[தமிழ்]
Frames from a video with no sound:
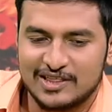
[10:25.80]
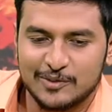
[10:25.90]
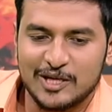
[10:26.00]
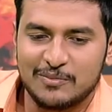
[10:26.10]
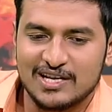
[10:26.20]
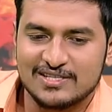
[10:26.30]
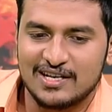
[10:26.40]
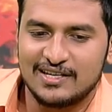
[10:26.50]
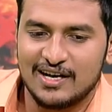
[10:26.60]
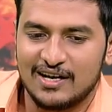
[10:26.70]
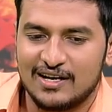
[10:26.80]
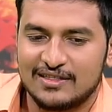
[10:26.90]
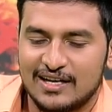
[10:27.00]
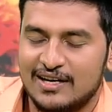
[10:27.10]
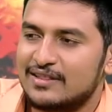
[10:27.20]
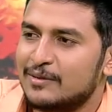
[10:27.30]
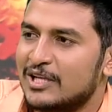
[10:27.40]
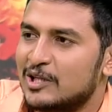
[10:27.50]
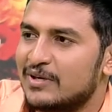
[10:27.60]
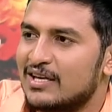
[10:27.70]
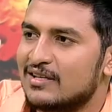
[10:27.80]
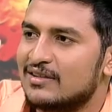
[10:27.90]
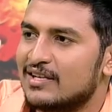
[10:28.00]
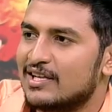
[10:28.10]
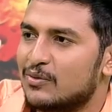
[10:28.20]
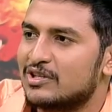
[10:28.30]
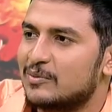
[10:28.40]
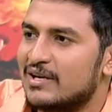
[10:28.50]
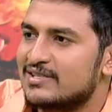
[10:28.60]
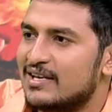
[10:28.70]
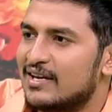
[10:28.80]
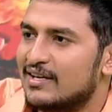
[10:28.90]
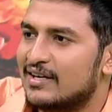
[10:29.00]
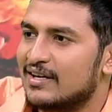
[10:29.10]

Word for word: பத்து பேர் பலசாலியா தனித்து பத்து பேர் எதிர்த்து நிற்கிற ஒருத்தர் பலசாலியான்னு